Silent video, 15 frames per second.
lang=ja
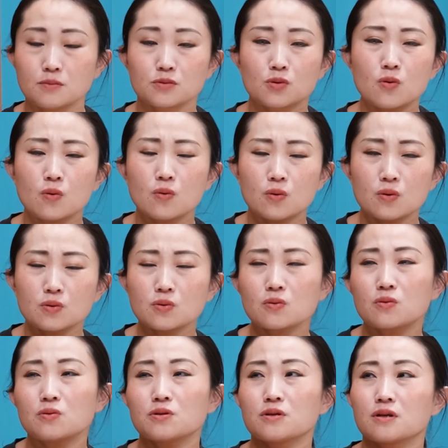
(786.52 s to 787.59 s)
多分心
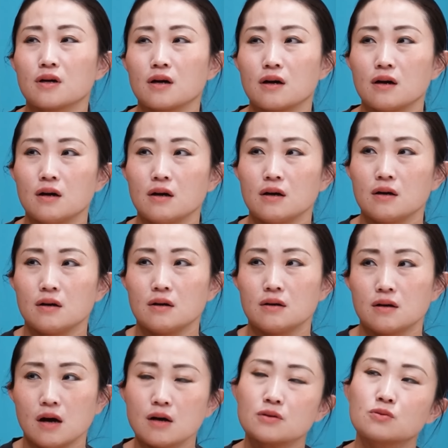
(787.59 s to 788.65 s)
残りが
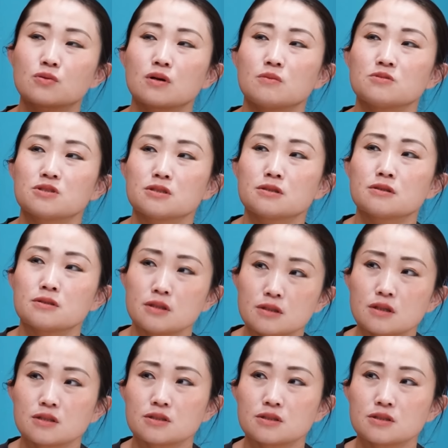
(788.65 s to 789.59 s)
あるのかもしれないですね。